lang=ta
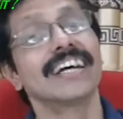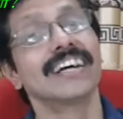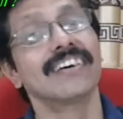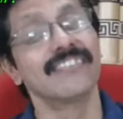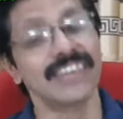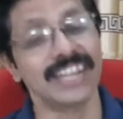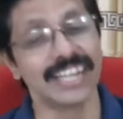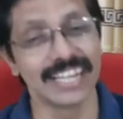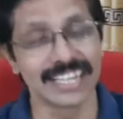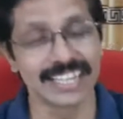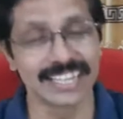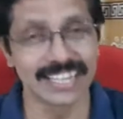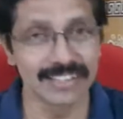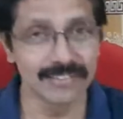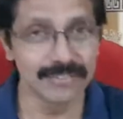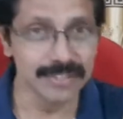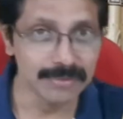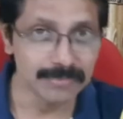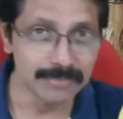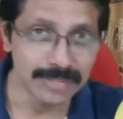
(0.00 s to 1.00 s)
விடயத்தில்
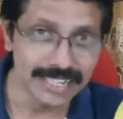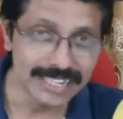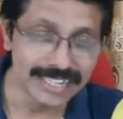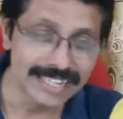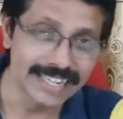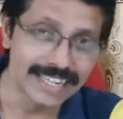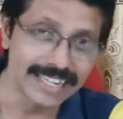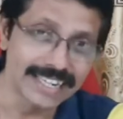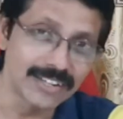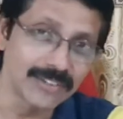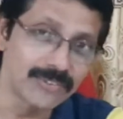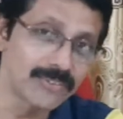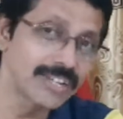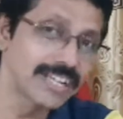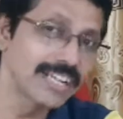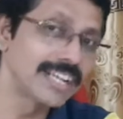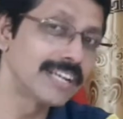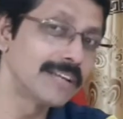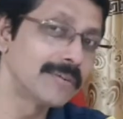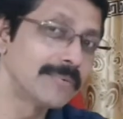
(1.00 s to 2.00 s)
விரும்பி இருக்கிறீங்க
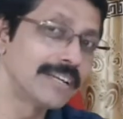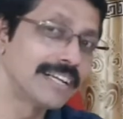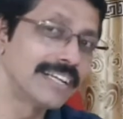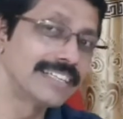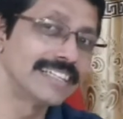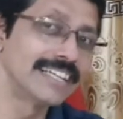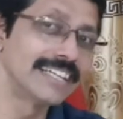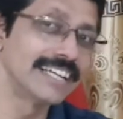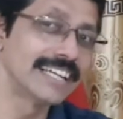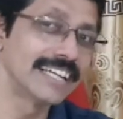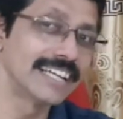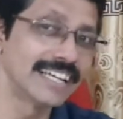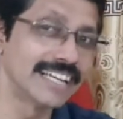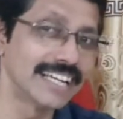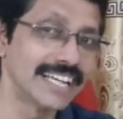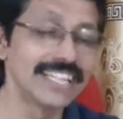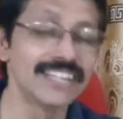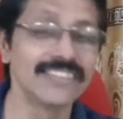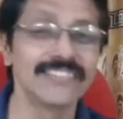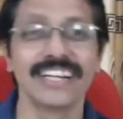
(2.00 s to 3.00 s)
உங்களுக்கு என்ன பிரச்சனை
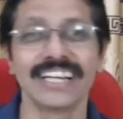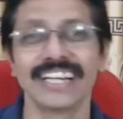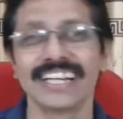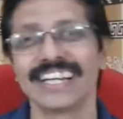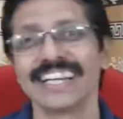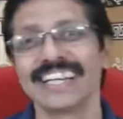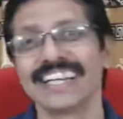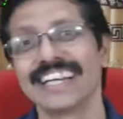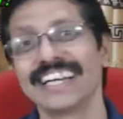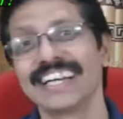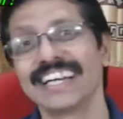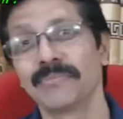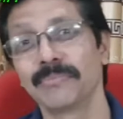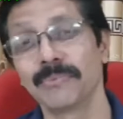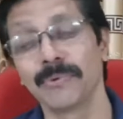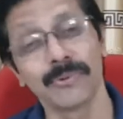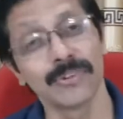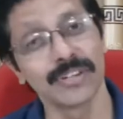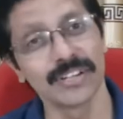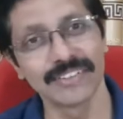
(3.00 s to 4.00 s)
எது பிள்ளைங்க இல்லை
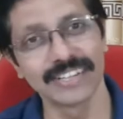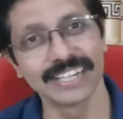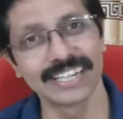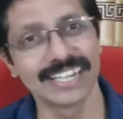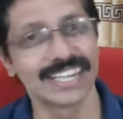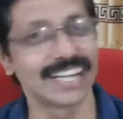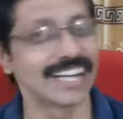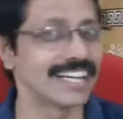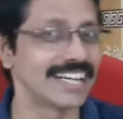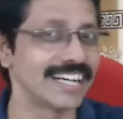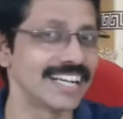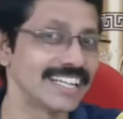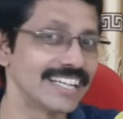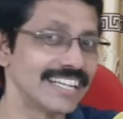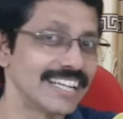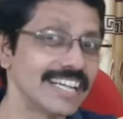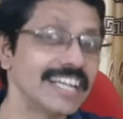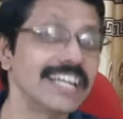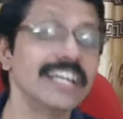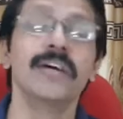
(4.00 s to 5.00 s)
போன்றவற்றை நாங்கள் அதில்
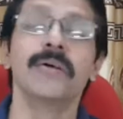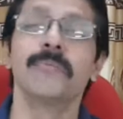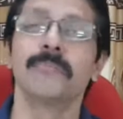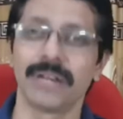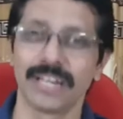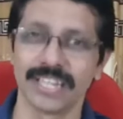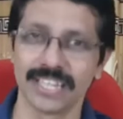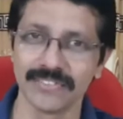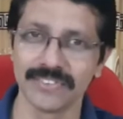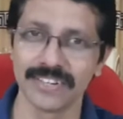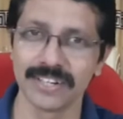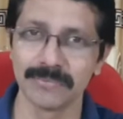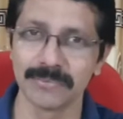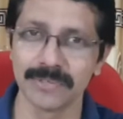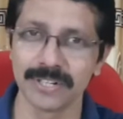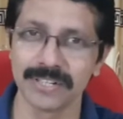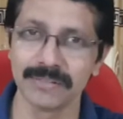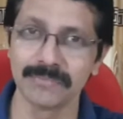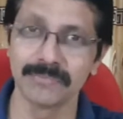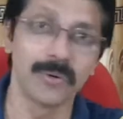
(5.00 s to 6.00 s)
பதிவிட
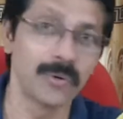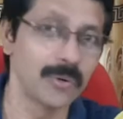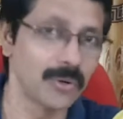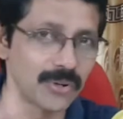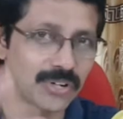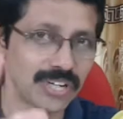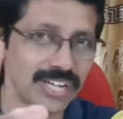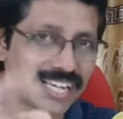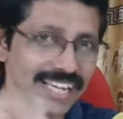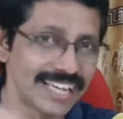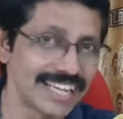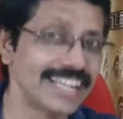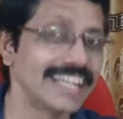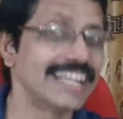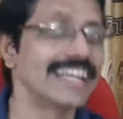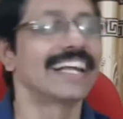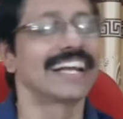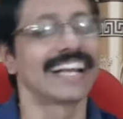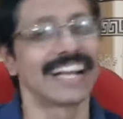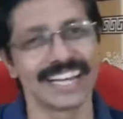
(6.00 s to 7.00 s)
முடியும் ஓகே
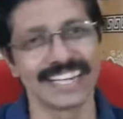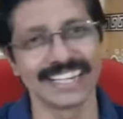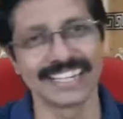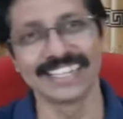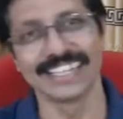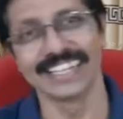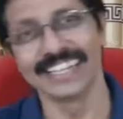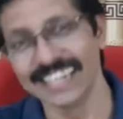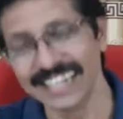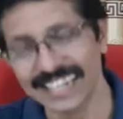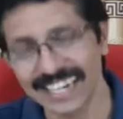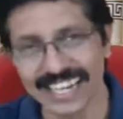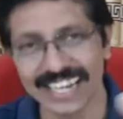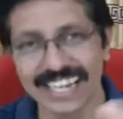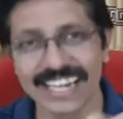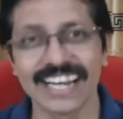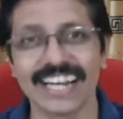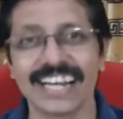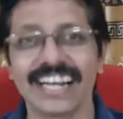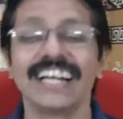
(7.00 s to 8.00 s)
ரைட் இன்றைய
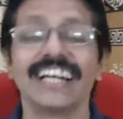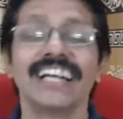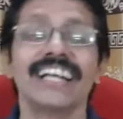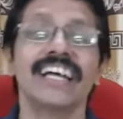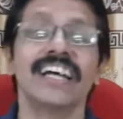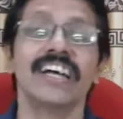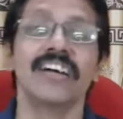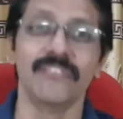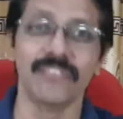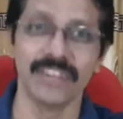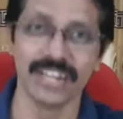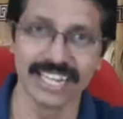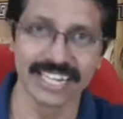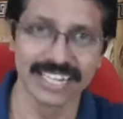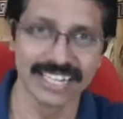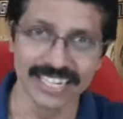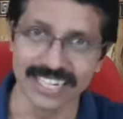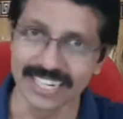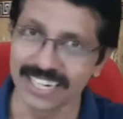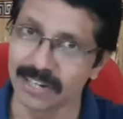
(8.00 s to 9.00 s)
நாங்கள்
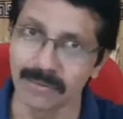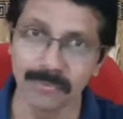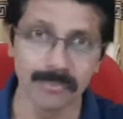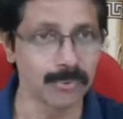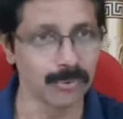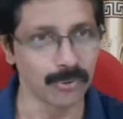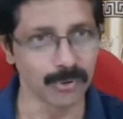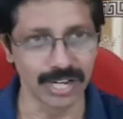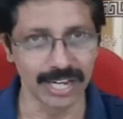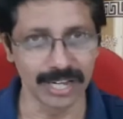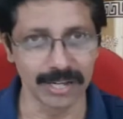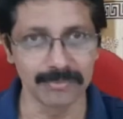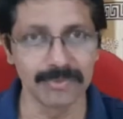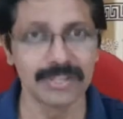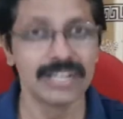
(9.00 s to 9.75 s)
விடயத்துக்குள்ளே போகலாம்